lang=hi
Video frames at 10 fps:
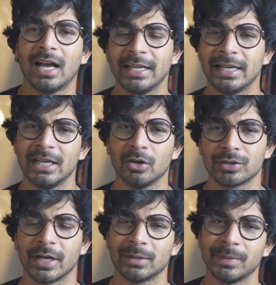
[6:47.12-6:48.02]
खाने के लिए
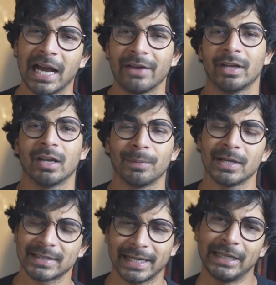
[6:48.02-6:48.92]
गुजरात में हाईवे के
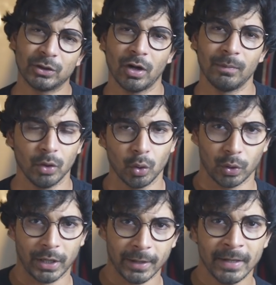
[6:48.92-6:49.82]
पास कहीं तो हम लोग
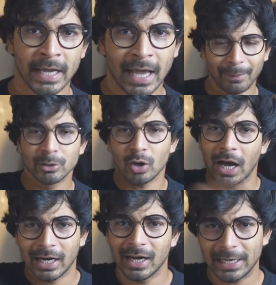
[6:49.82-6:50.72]
रुके अभी जो
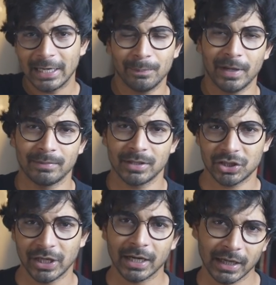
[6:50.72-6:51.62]
अगला क्लिप मैं आपसे
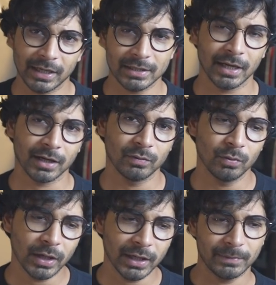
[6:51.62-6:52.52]
शेयर करने जा रहा हूँ
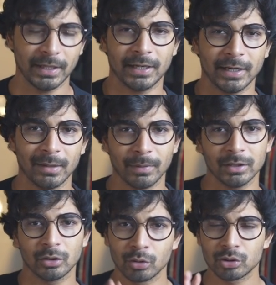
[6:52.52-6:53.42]
वो क्लिप देखने के
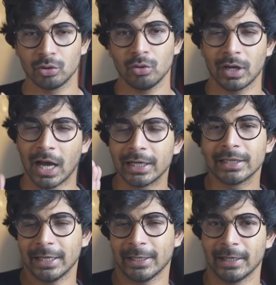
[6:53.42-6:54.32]
बाद कुछ लोग गाली
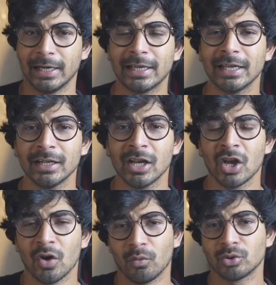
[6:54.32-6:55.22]
देंगे लेकिन
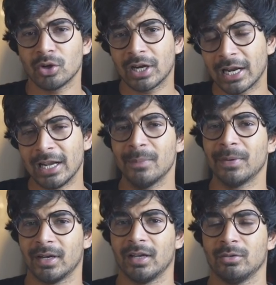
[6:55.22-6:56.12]
वो जो क्लिप
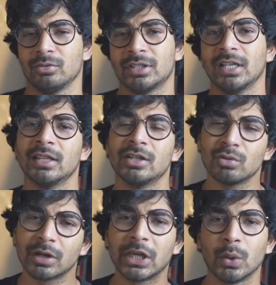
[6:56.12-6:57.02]
है ना उसके अंदर
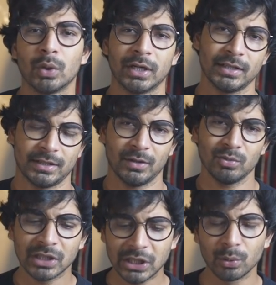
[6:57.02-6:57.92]
जो क्यूटनेस है
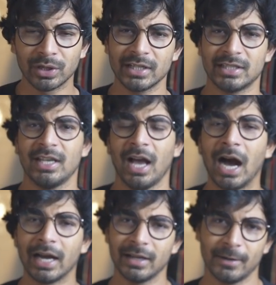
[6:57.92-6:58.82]
उस क्यूटनेस के
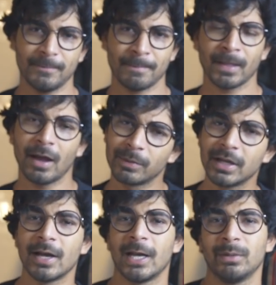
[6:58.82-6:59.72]
आगे ना
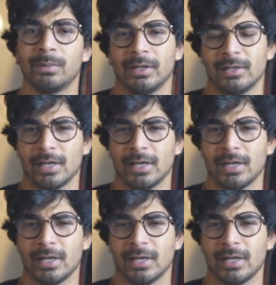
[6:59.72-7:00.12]
आपकी गाली भी पिघल